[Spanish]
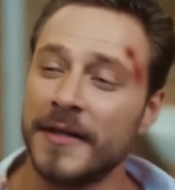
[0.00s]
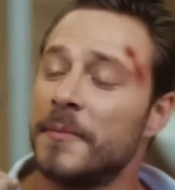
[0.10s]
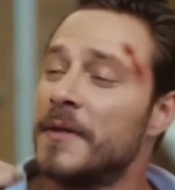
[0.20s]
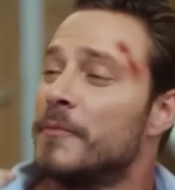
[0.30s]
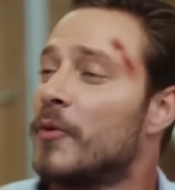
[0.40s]
de
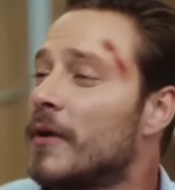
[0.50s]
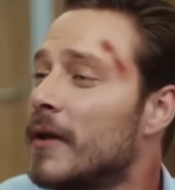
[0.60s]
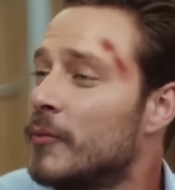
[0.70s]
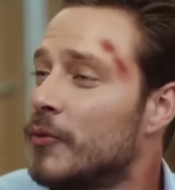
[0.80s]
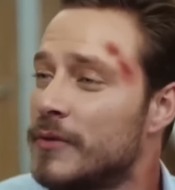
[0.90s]
Anatolia,
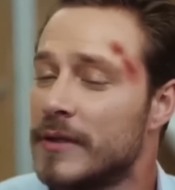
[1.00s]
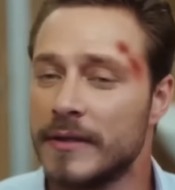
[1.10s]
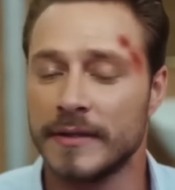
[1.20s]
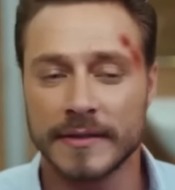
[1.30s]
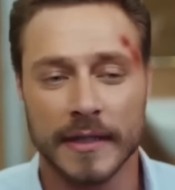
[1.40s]
donde
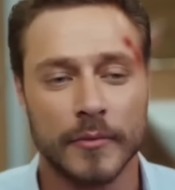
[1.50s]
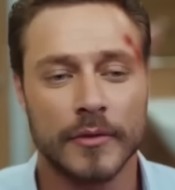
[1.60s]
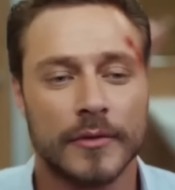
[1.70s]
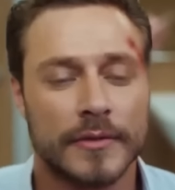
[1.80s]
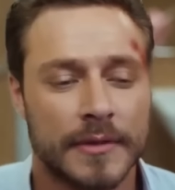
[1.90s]
Efsun está
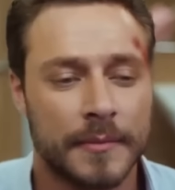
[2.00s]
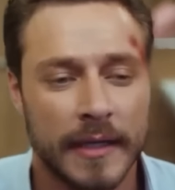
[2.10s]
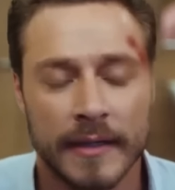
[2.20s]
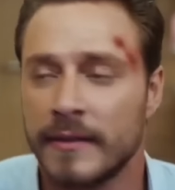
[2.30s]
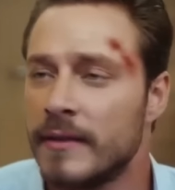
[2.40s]
basada.
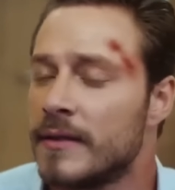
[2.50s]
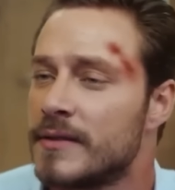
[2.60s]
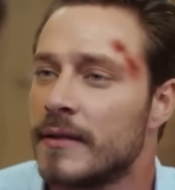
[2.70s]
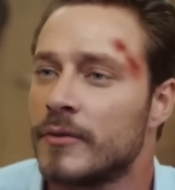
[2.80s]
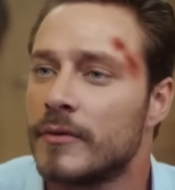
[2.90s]

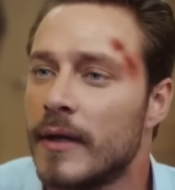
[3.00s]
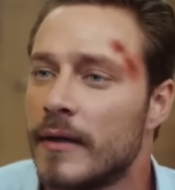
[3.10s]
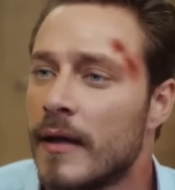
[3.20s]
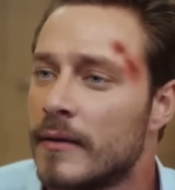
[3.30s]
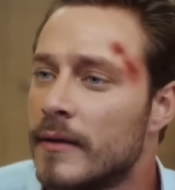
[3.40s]
Con el